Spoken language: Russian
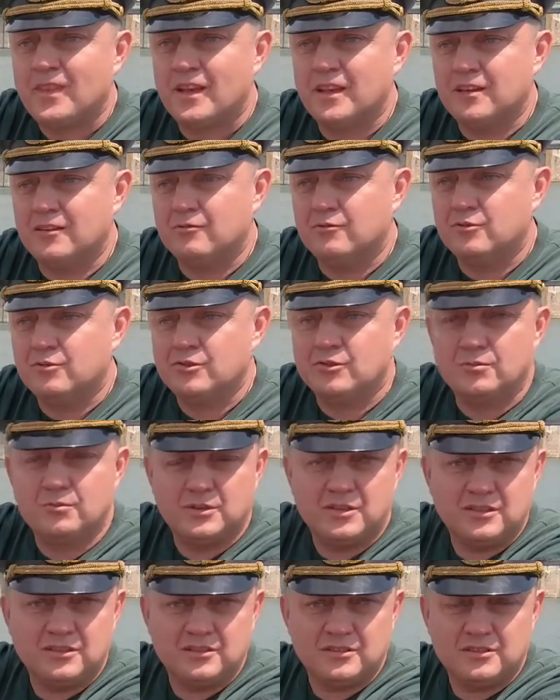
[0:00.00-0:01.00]
А вот.
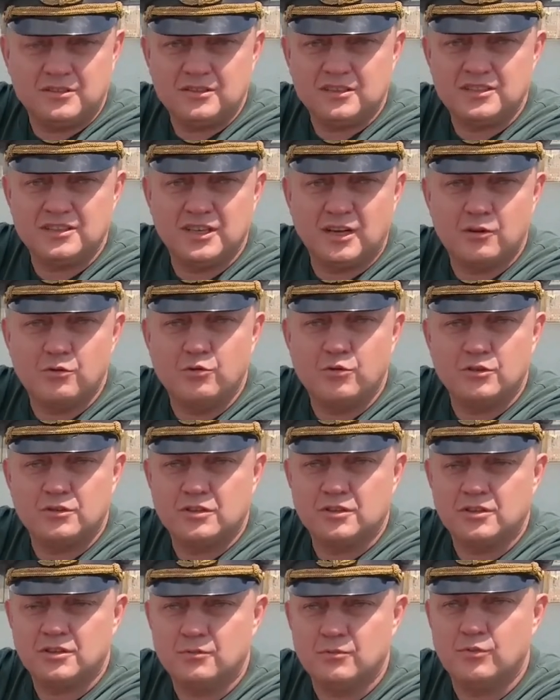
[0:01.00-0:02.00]
Мы за
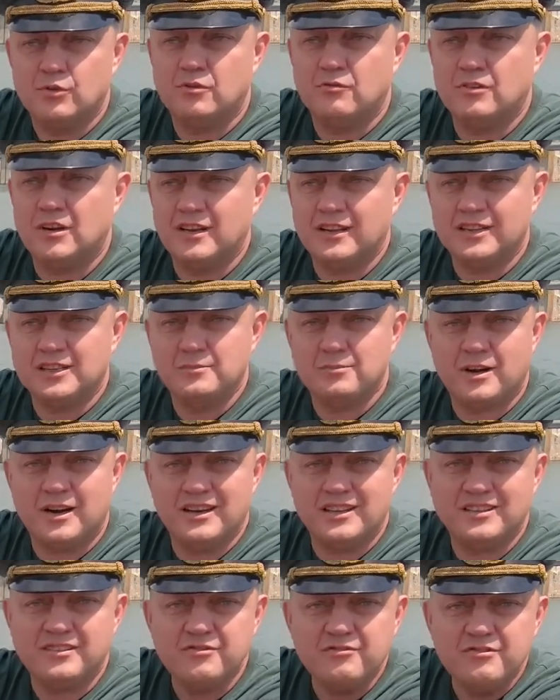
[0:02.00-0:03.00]
год буквально
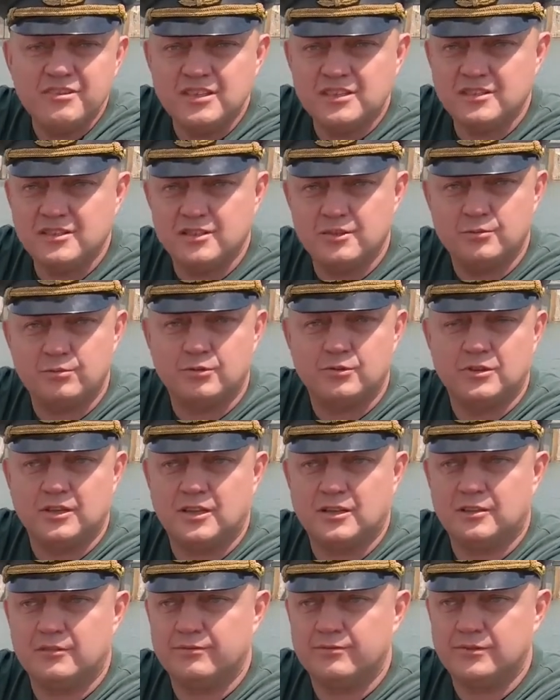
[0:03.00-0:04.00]
избрали 200
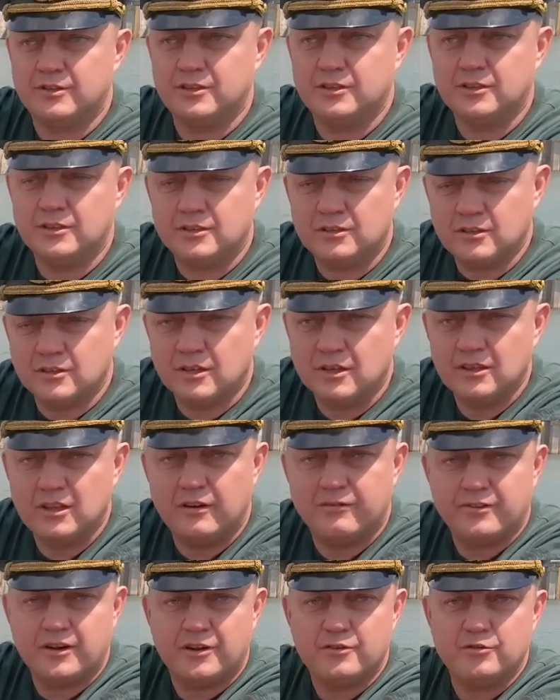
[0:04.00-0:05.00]
депутатов и
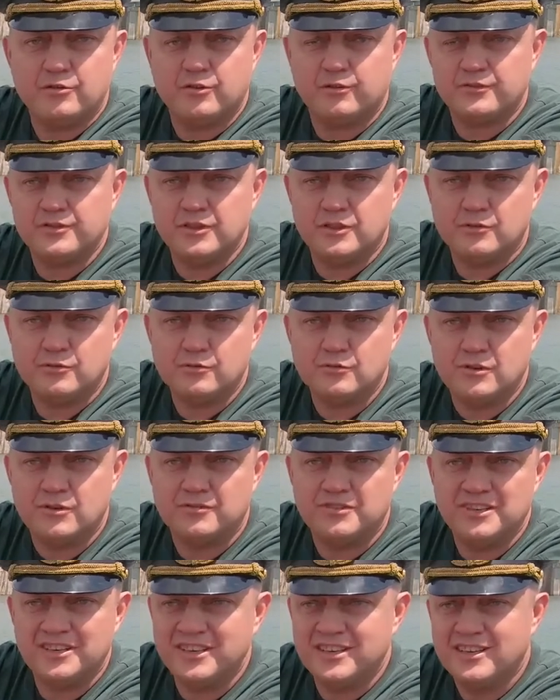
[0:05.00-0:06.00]
глав районов всех
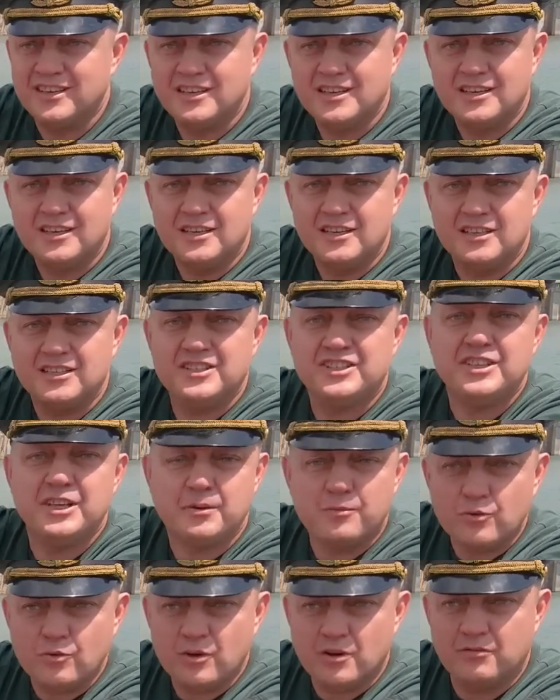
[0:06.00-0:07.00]
уровней,
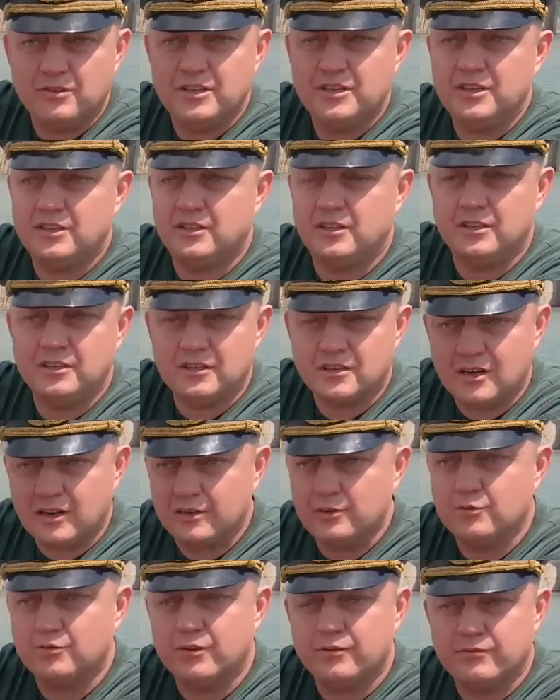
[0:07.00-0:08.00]
7 руководителей
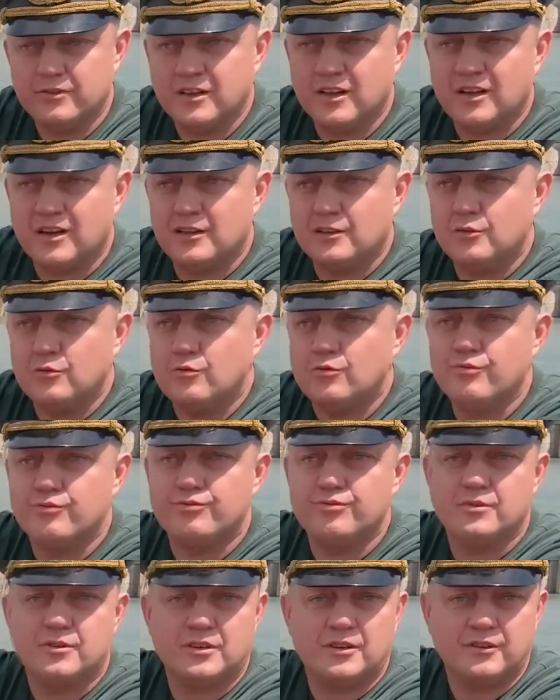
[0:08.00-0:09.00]
районов и
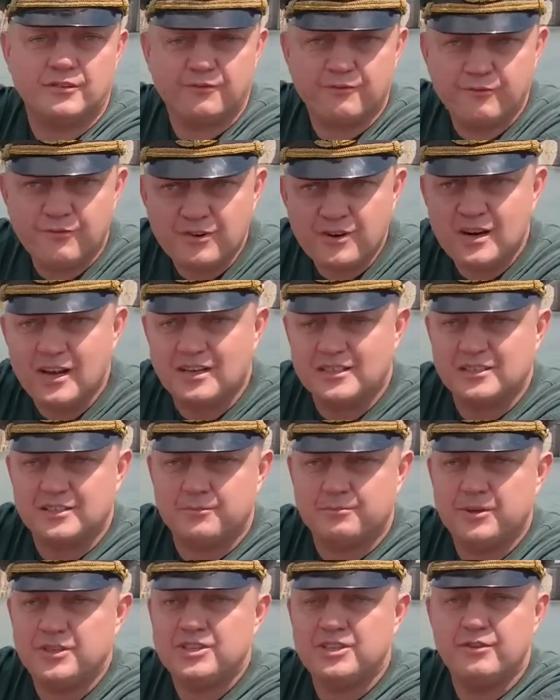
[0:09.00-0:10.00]
городов, а
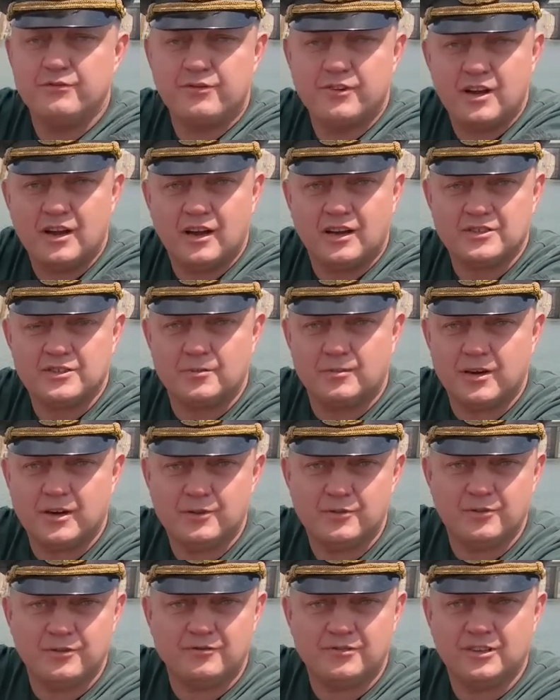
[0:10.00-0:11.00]
фракция почти в каждом
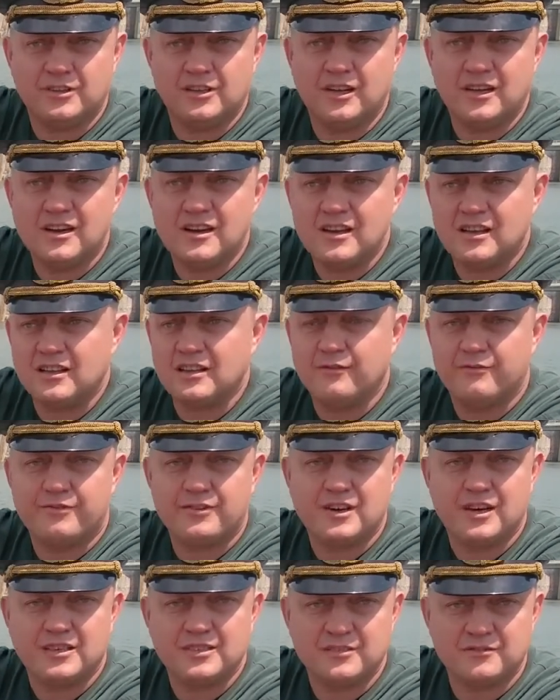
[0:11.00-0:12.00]
районе Волгограда,
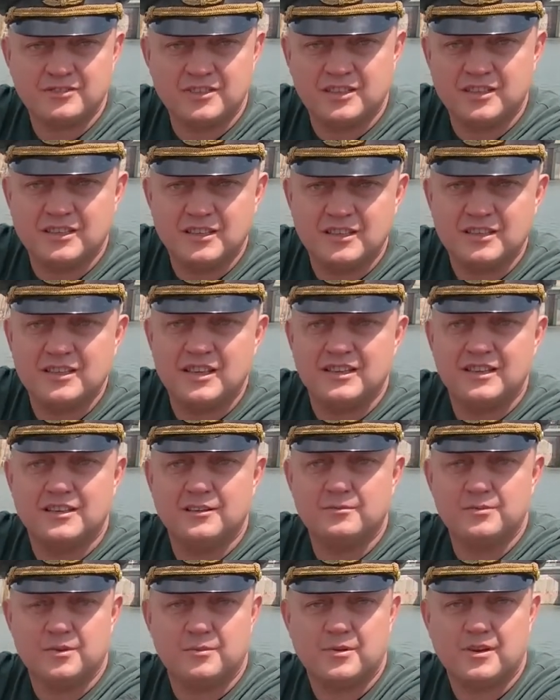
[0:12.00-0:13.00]
фракция в
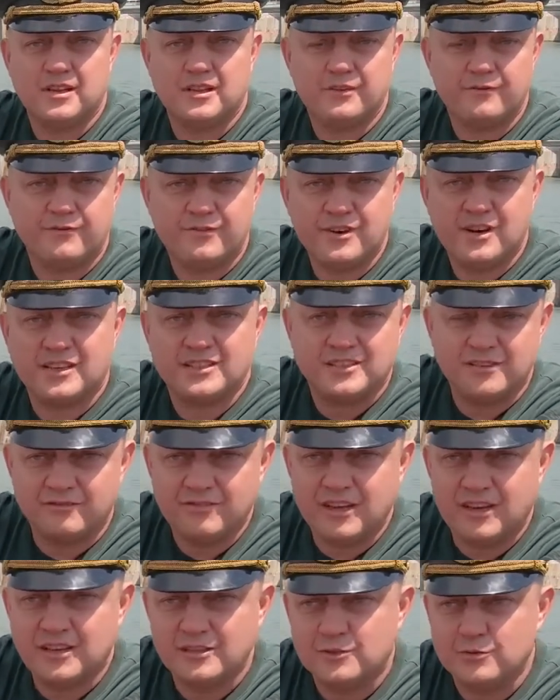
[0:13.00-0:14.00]
законодательном собрании,
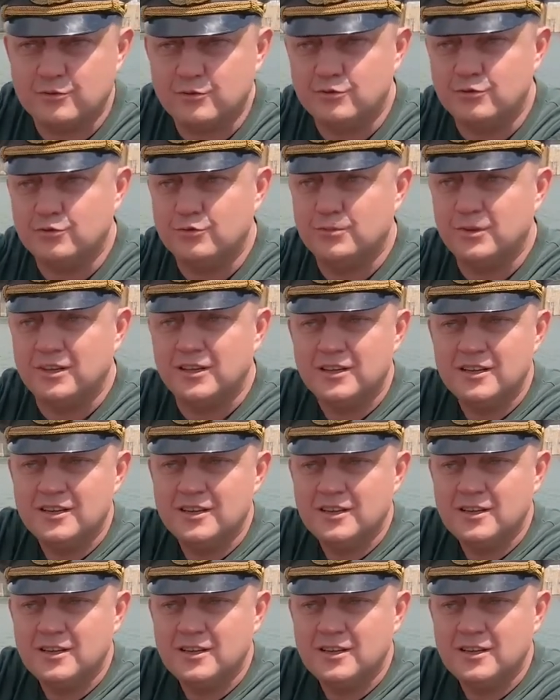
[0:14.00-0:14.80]
фракция в городской думе.